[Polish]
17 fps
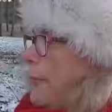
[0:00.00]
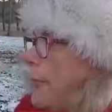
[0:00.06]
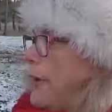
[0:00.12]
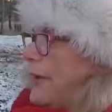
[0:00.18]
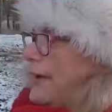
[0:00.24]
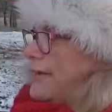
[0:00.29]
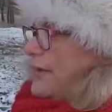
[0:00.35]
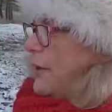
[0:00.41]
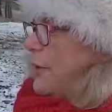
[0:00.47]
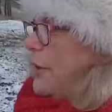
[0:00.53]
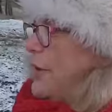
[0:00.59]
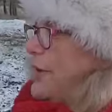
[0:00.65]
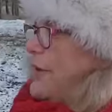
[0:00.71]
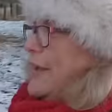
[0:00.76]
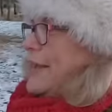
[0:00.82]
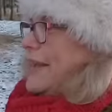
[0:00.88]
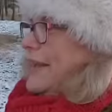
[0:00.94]
poleciał.
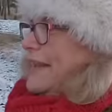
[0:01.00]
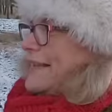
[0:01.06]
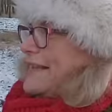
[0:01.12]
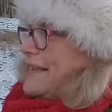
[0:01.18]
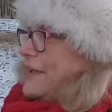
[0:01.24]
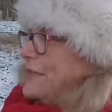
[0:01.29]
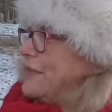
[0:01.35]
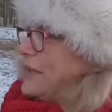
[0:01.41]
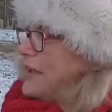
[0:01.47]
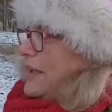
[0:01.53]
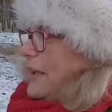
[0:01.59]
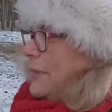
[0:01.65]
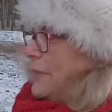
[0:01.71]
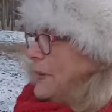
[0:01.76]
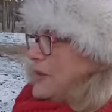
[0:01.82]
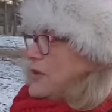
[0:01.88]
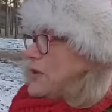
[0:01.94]
Za chwilę
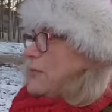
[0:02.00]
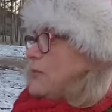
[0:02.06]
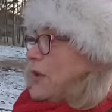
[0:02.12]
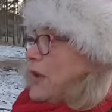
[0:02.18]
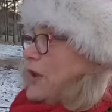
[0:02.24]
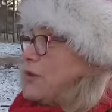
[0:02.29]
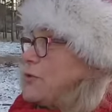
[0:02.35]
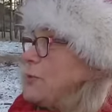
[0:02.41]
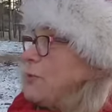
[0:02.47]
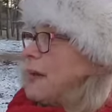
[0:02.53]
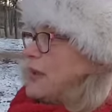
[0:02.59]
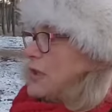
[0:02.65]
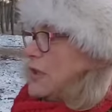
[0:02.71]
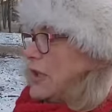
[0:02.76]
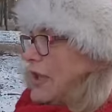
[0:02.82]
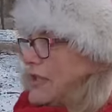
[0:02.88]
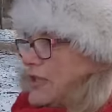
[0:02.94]
ja patrzę i mówię, Edziu,
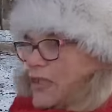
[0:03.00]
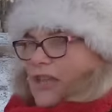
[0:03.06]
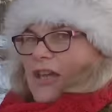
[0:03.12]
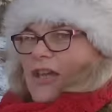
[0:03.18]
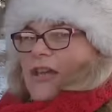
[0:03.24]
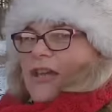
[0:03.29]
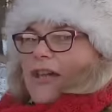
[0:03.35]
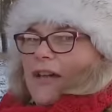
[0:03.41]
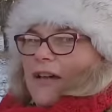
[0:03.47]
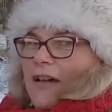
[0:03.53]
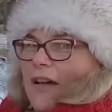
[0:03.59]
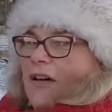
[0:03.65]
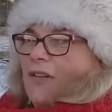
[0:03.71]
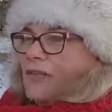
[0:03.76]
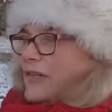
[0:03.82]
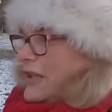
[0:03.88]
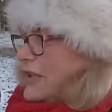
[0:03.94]
patrz, leci.
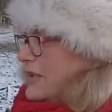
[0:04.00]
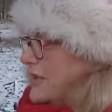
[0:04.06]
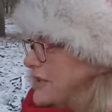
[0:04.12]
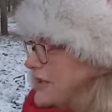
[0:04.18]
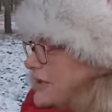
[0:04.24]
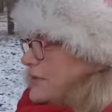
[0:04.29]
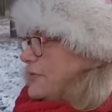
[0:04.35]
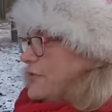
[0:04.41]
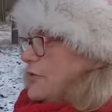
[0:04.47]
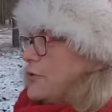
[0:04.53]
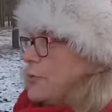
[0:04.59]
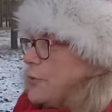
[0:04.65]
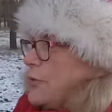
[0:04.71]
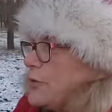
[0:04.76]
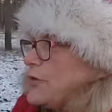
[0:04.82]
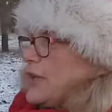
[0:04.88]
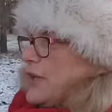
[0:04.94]
A on leci, coś w
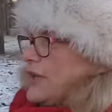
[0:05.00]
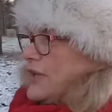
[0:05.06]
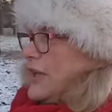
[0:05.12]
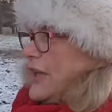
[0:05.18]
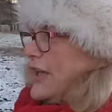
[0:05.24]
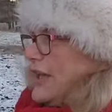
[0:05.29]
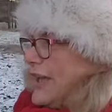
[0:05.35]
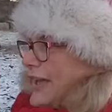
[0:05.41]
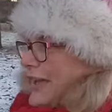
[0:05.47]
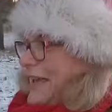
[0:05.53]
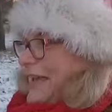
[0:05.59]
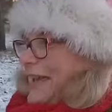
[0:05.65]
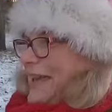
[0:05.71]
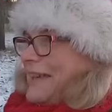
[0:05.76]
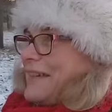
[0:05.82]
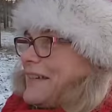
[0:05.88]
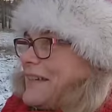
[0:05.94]
dzióbku niesie.
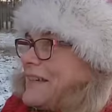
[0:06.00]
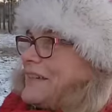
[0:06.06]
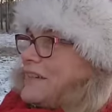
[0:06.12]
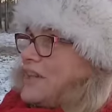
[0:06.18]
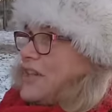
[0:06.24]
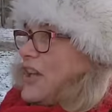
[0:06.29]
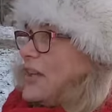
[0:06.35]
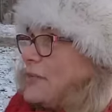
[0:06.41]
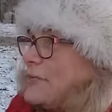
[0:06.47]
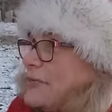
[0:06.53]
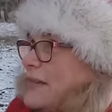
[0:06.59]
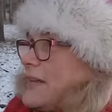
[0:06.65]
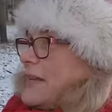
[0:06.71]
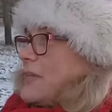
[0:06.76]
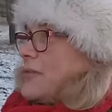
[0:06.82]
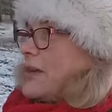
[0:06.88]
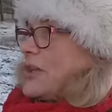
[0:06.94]
Siadł
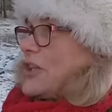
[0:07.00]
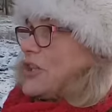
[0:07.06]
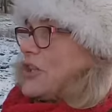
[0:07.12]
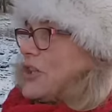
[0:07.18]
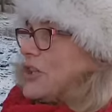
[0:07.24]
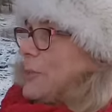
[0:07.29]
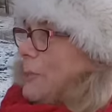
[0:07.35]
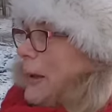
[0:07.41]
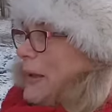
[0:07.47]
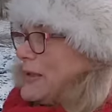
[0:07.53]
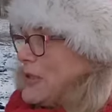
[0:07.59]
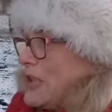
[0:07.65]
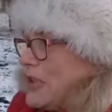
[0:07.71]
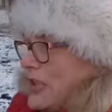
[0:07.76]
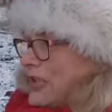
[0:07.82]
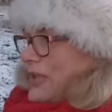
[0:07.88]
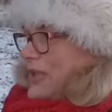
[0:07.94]
na gałęzi i patrzy.